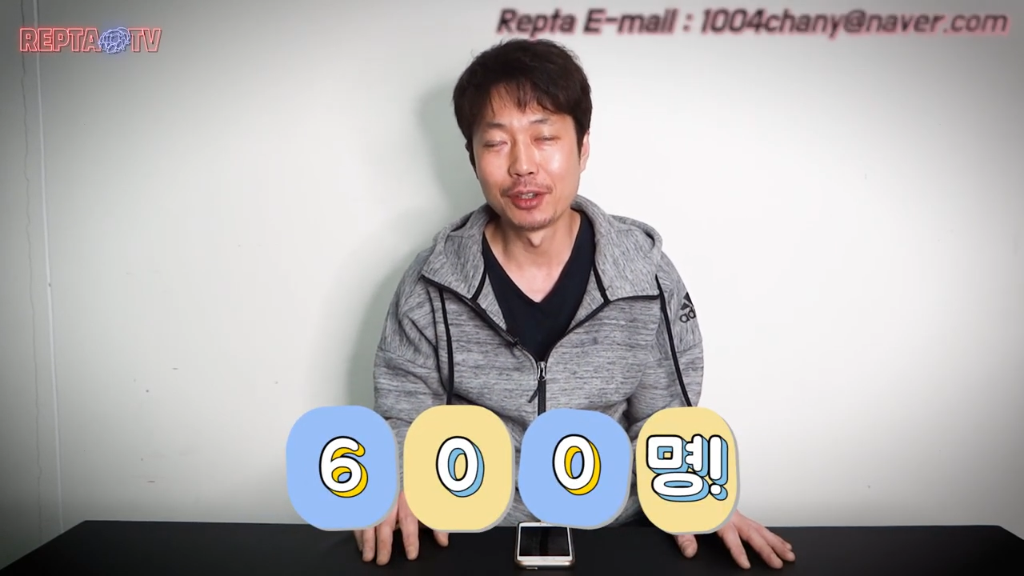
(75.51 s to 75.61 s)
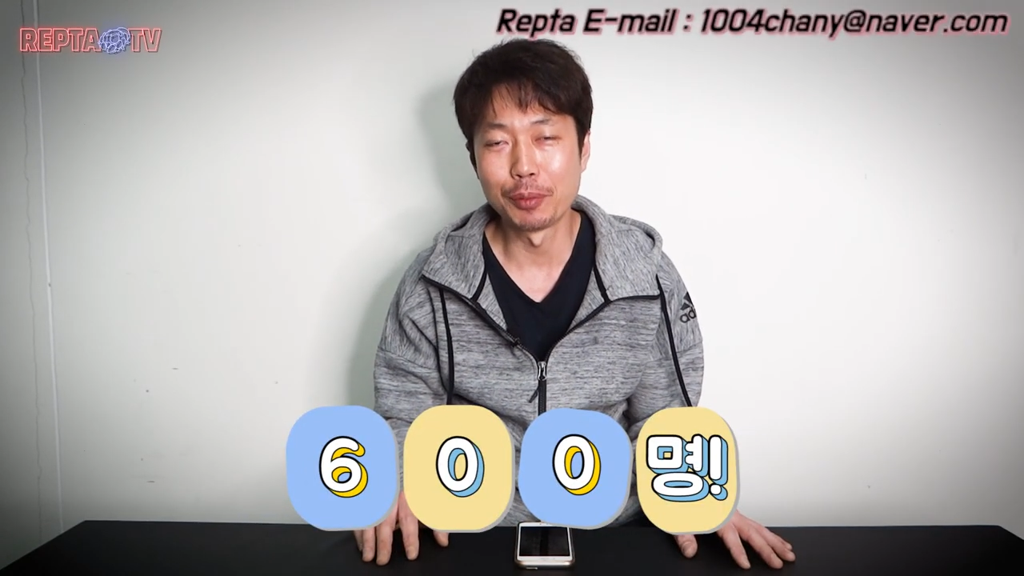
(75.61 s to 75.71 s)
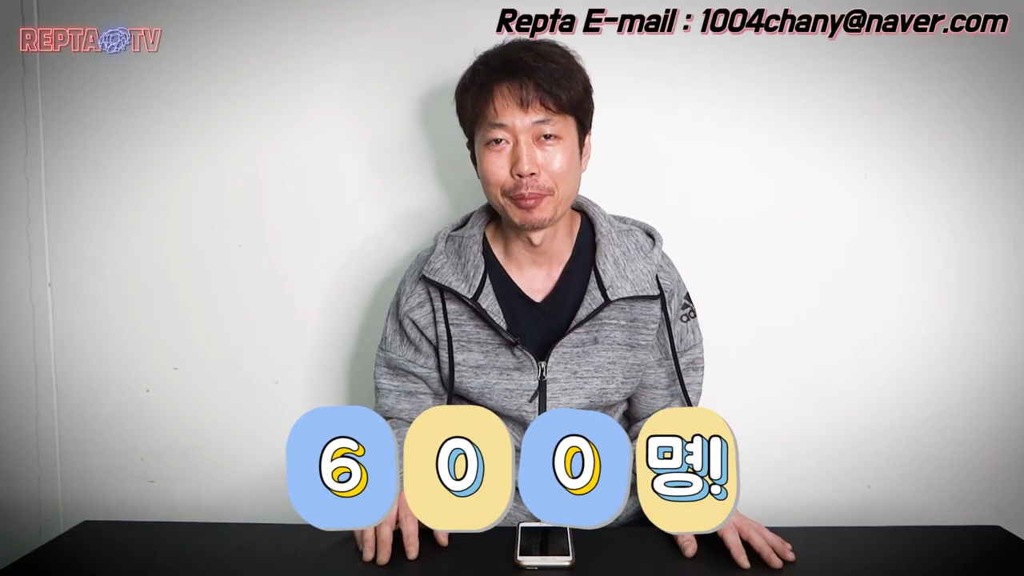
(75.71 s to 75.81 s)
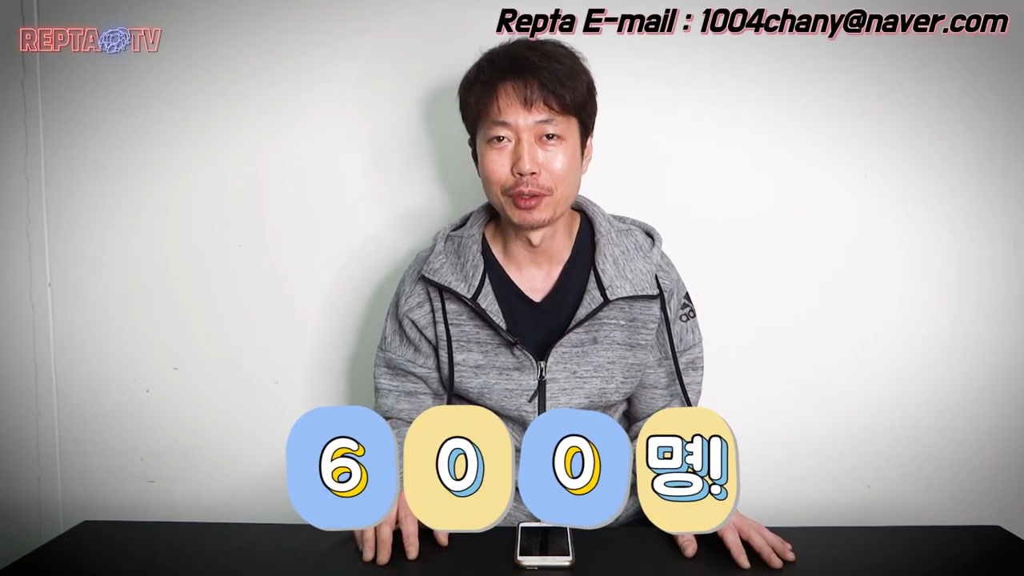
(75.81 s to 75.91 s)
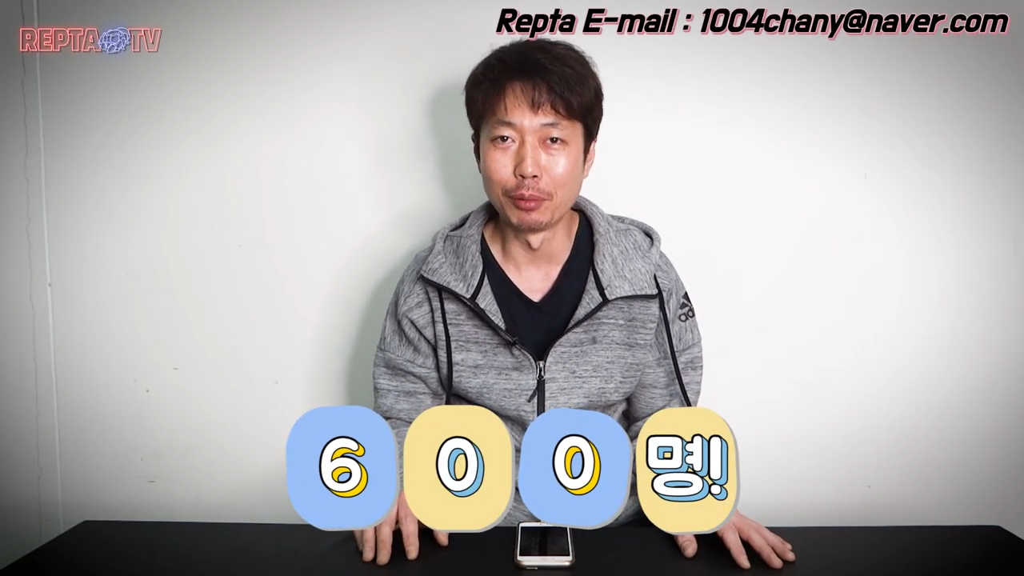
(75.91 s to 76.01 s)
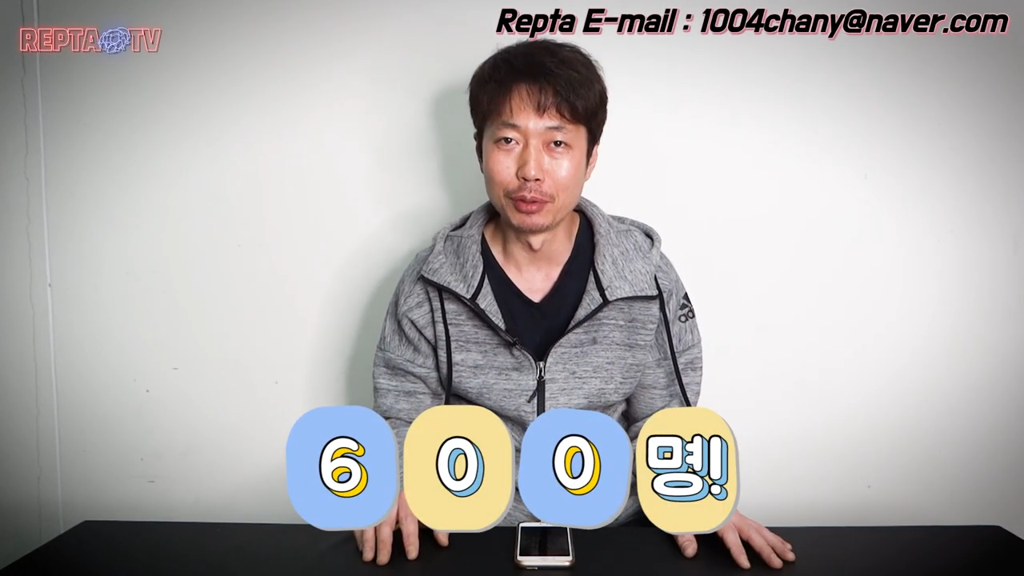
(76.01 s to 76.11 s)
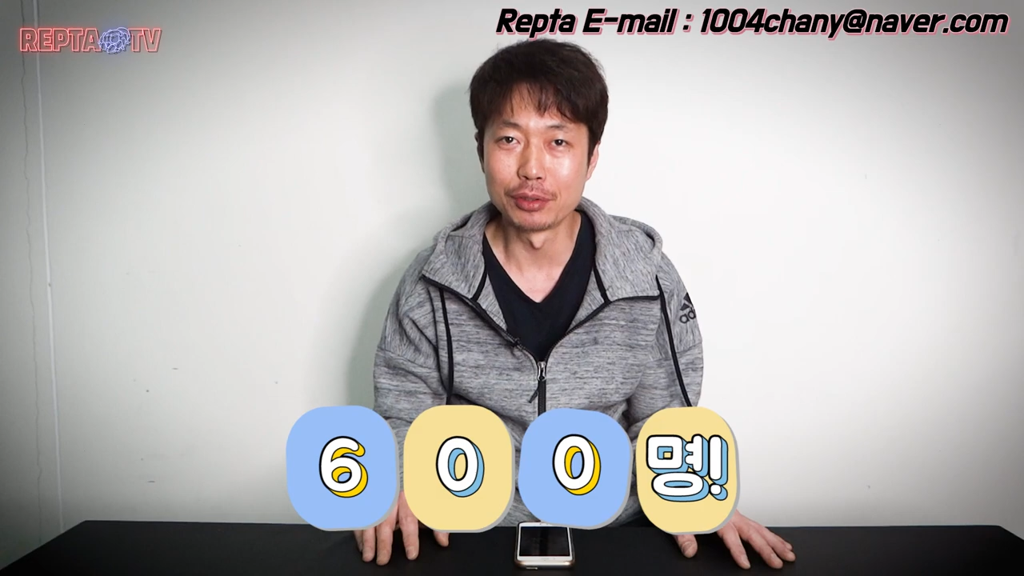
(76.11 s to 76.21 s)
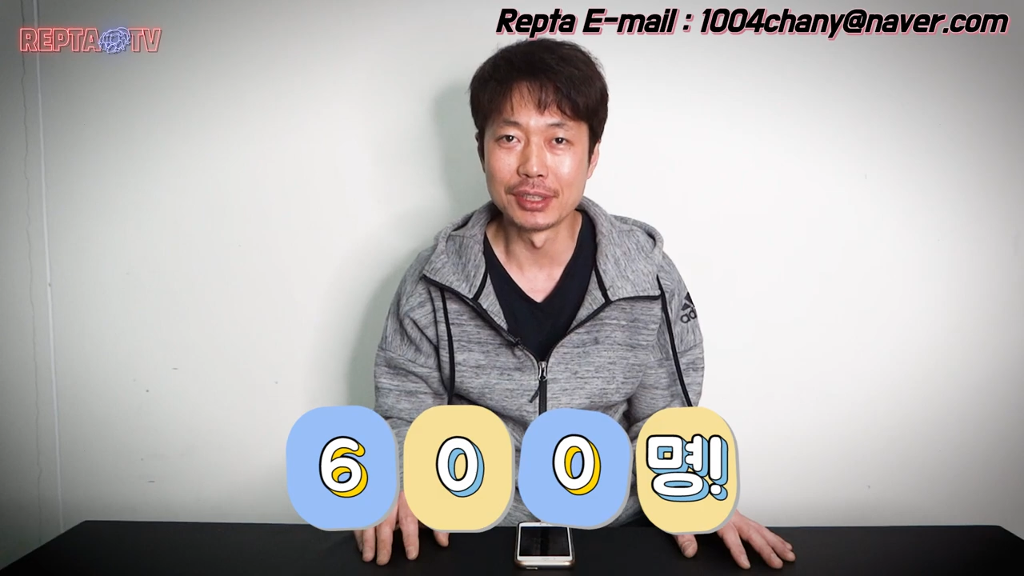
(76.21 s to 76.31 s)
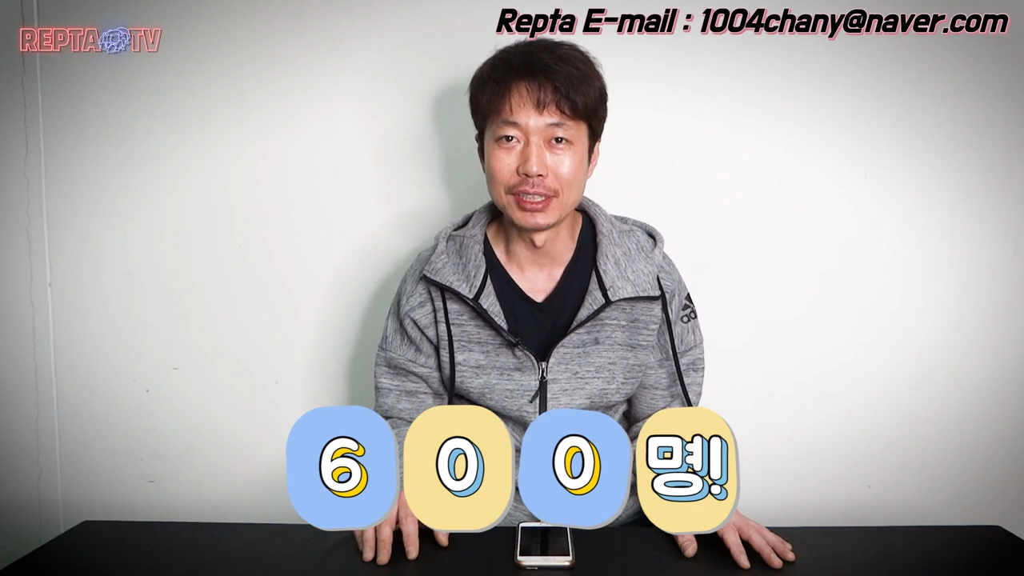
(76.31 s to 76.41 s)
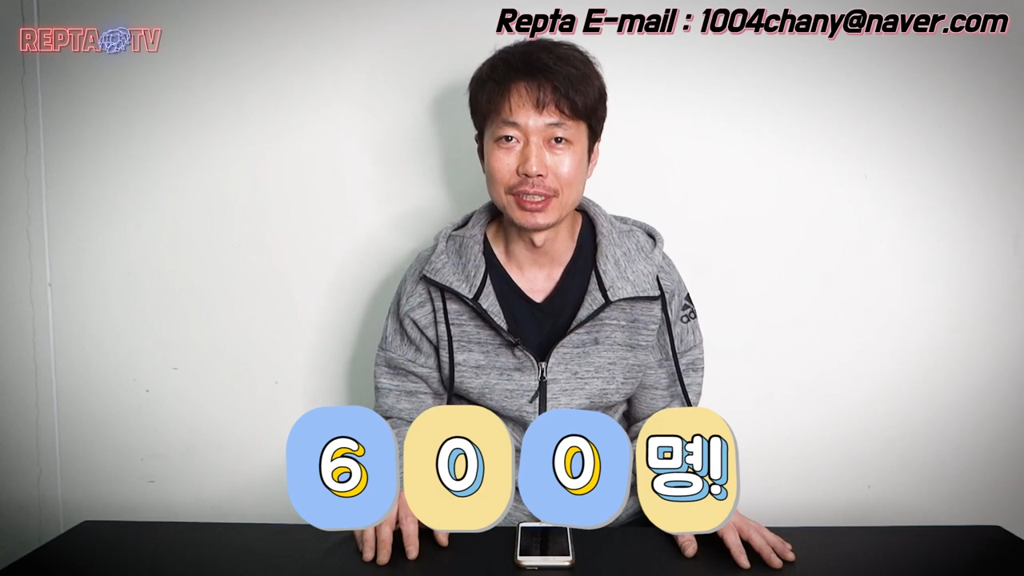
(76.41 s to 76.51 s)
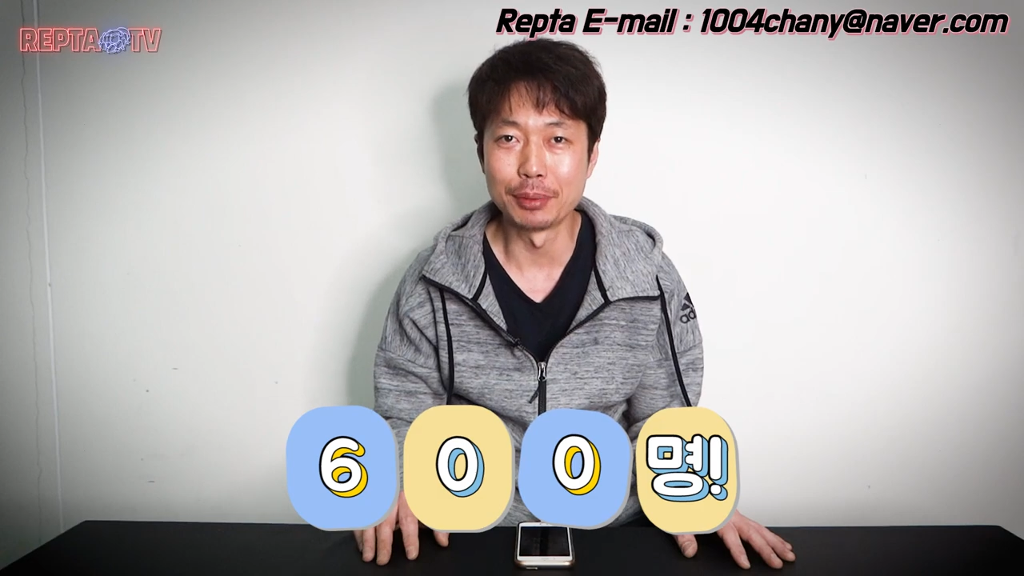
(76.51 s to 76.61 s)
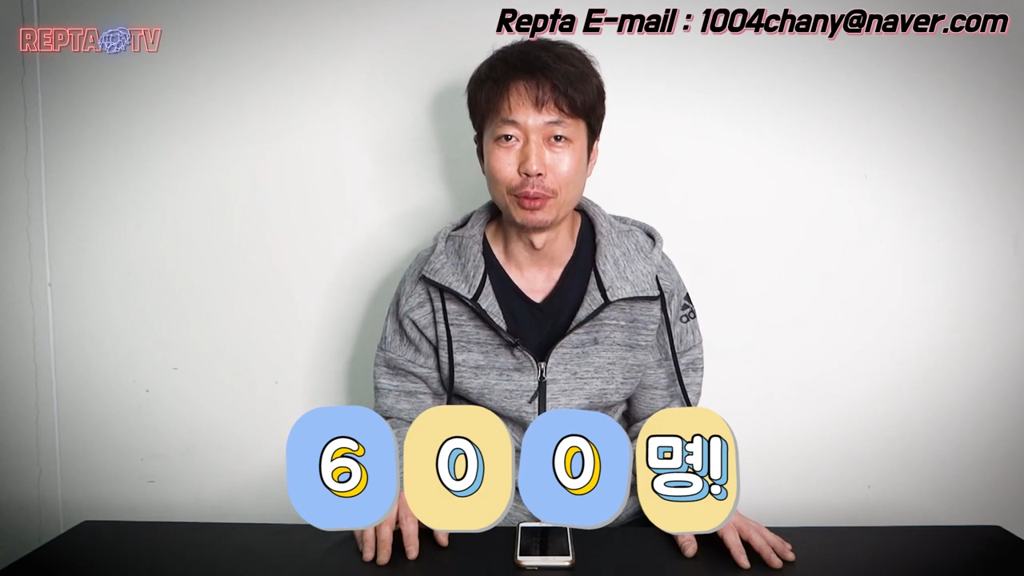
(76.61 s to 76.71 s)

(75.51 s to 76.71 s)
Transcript: 500명 넘었는지